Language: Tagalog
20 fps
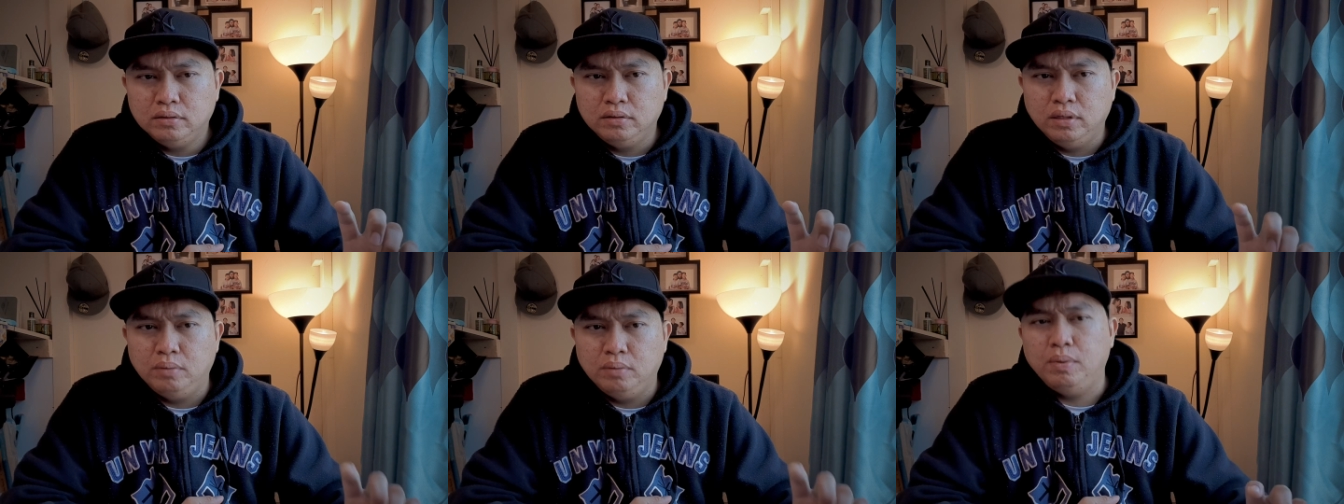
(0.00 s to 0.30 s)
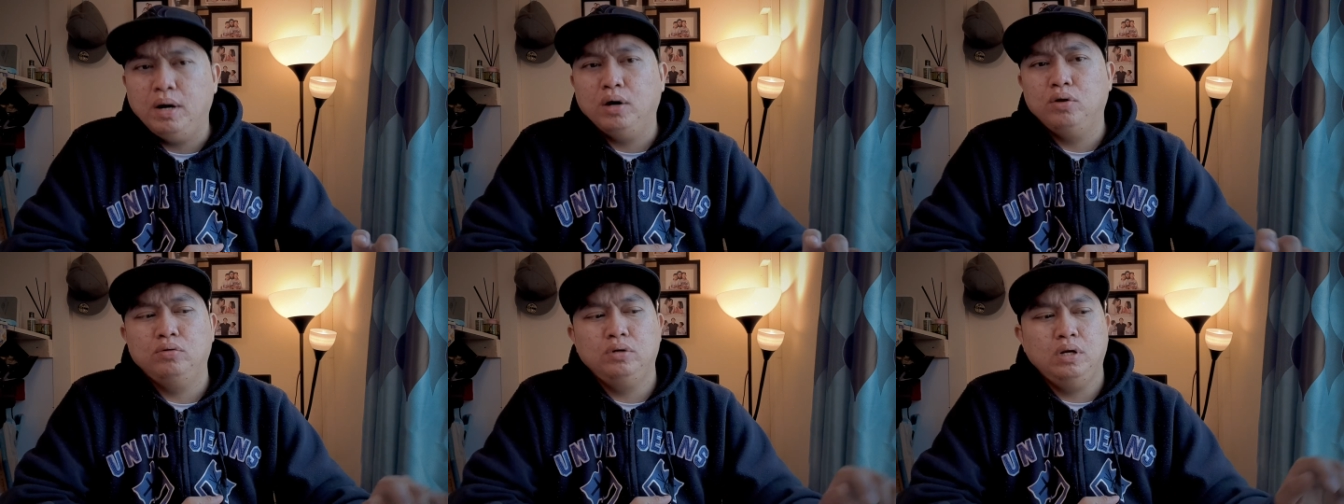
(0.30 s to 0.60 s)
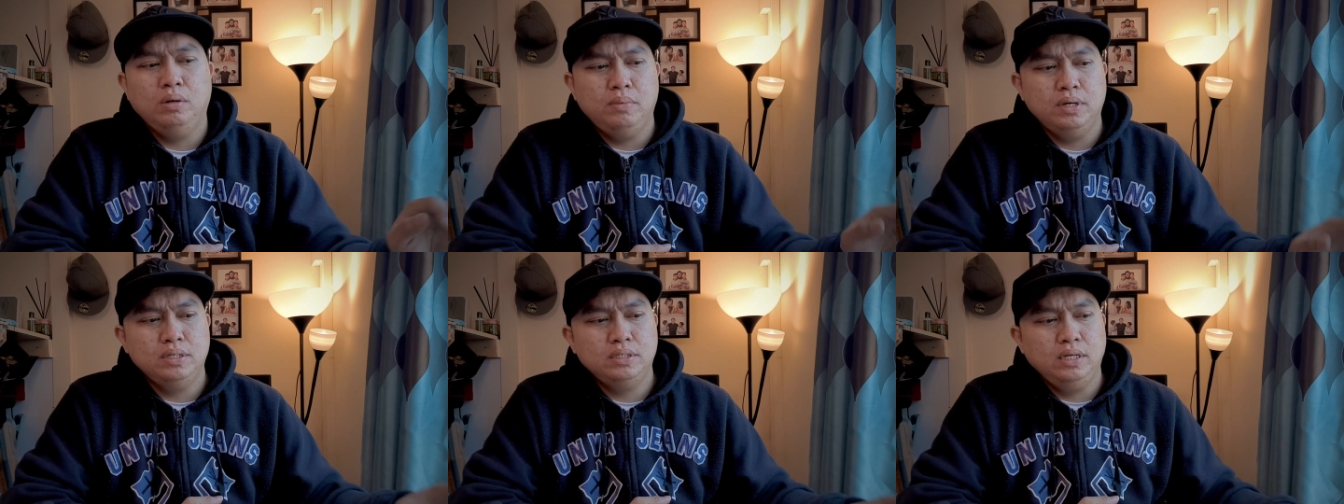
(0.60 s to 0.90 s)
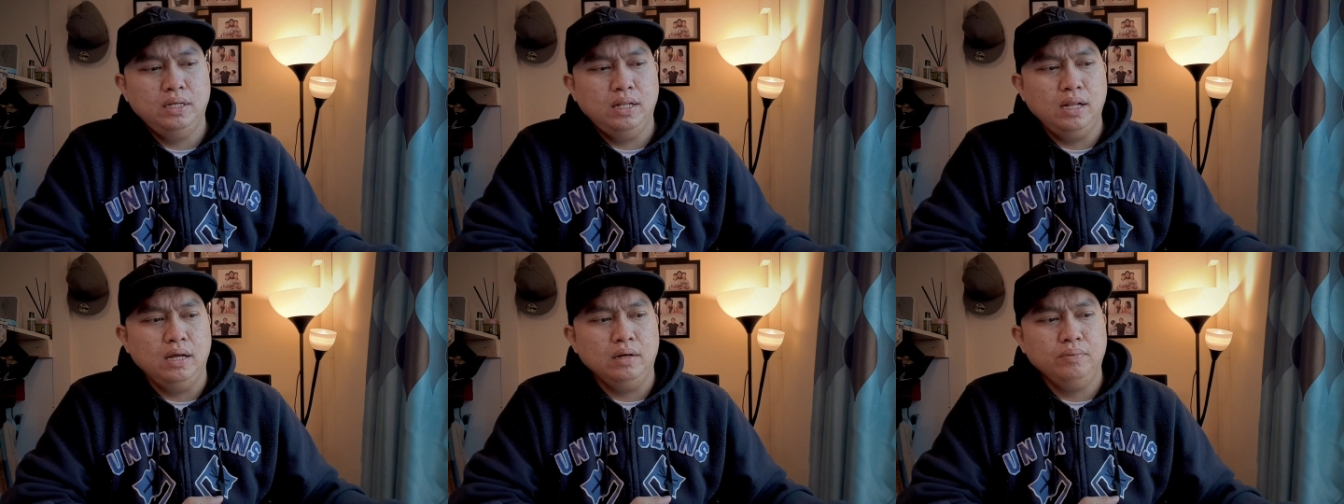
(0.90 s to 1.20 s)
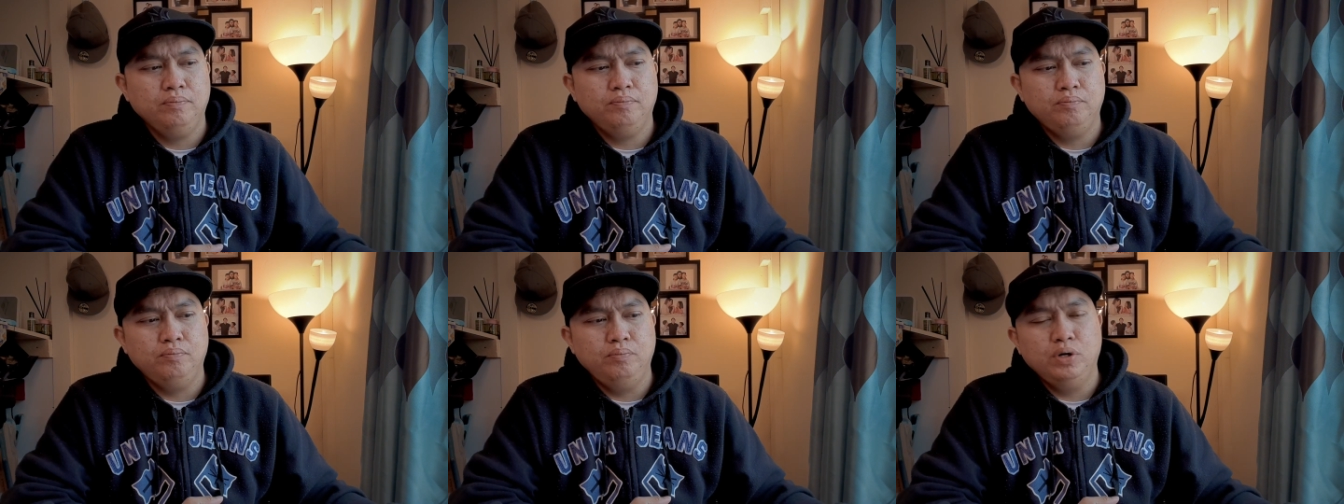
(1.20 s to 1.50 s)
na bagong labas nila
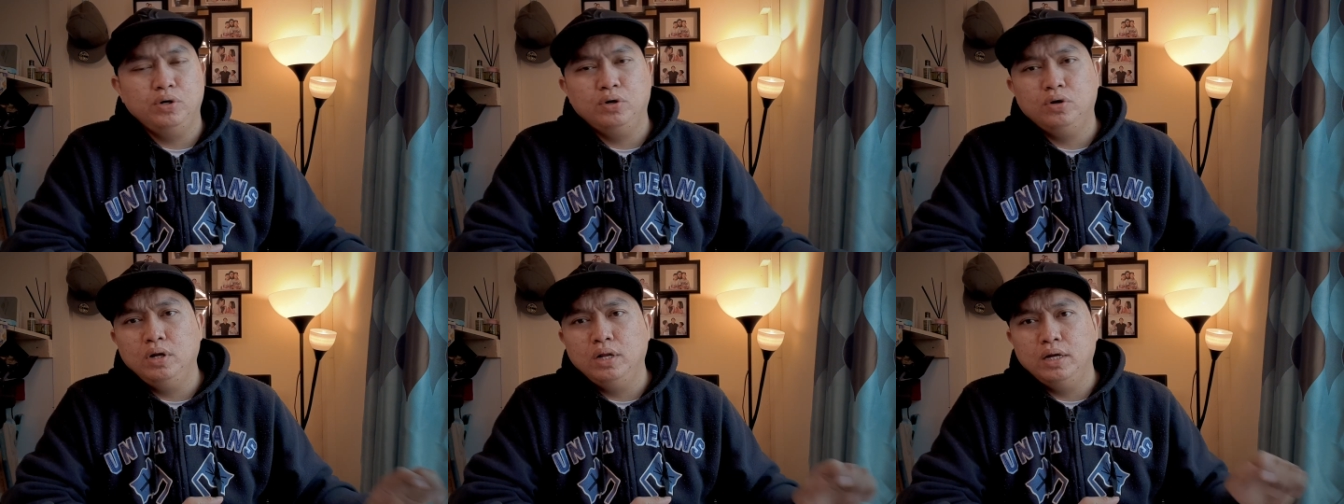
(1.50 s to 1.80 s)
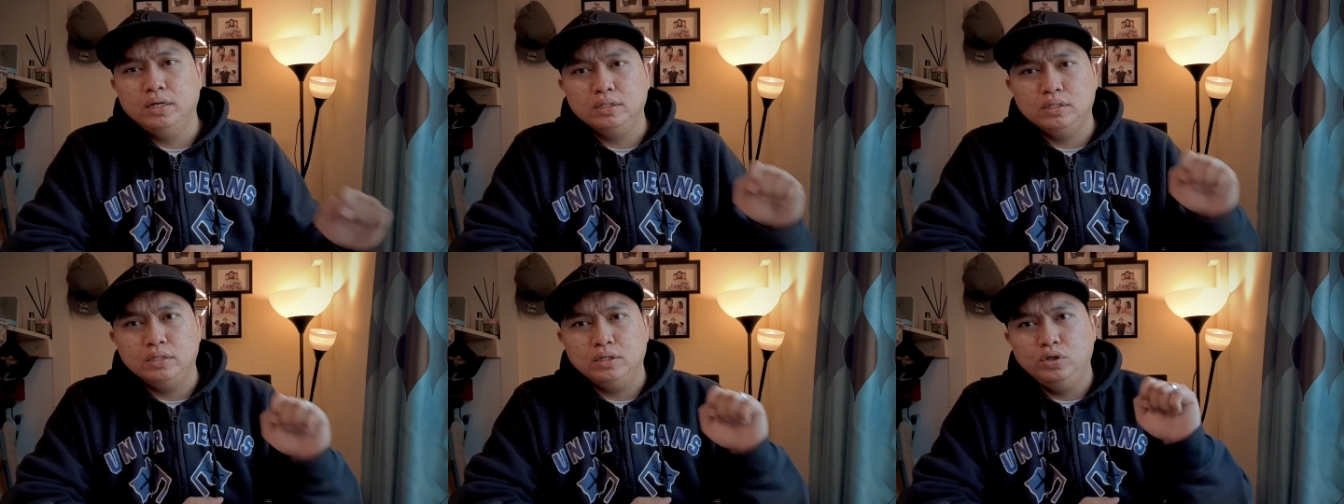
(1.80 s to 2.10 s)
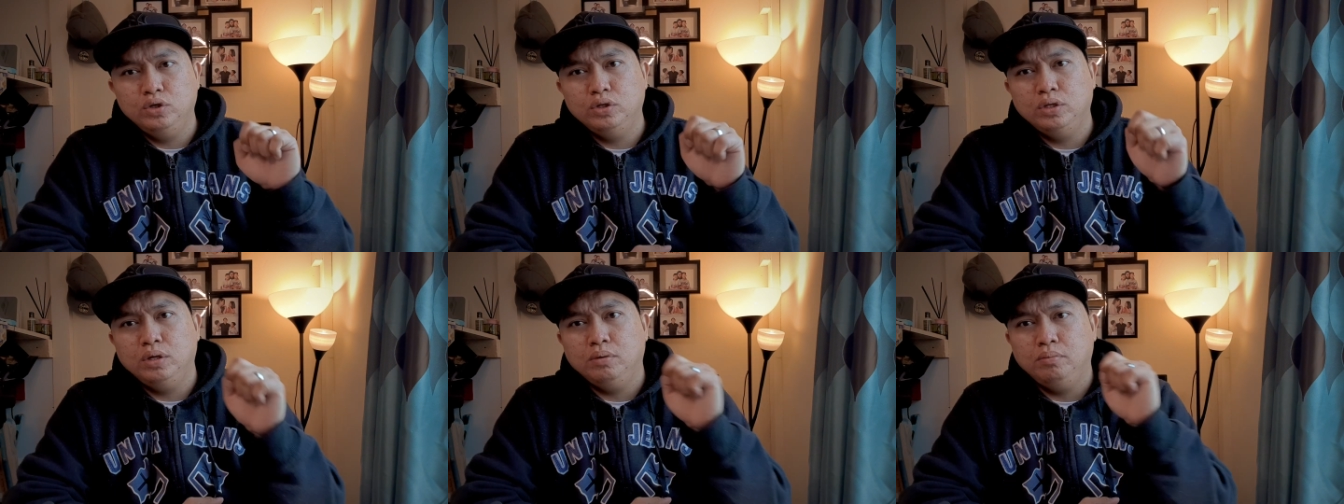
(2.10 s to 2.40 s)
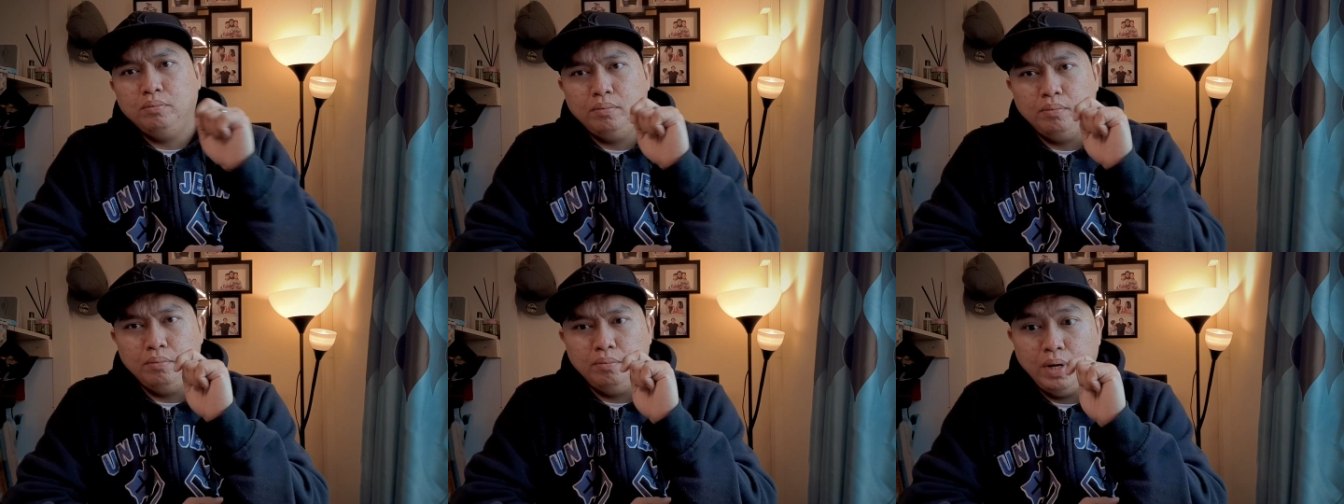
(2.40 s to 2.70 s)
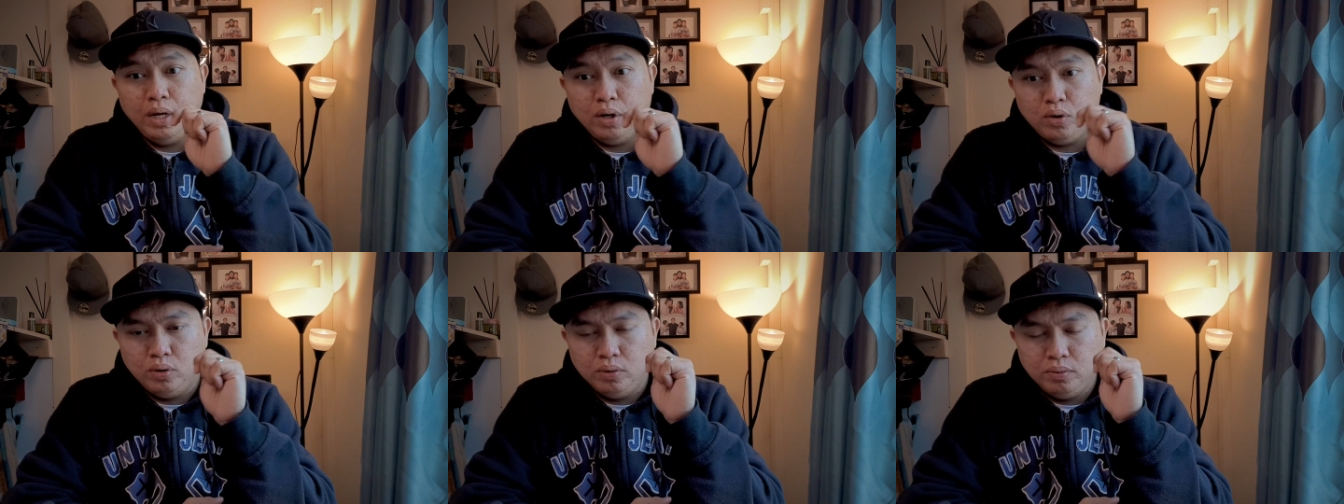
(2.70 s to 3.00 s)
mirrorless yun ang
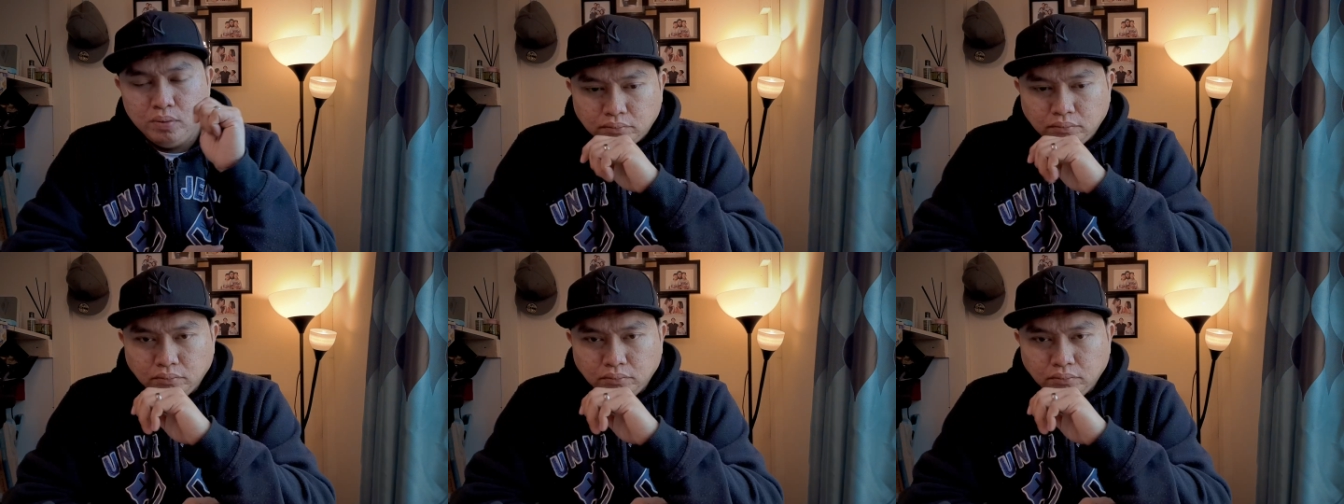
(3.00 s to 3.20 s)
meron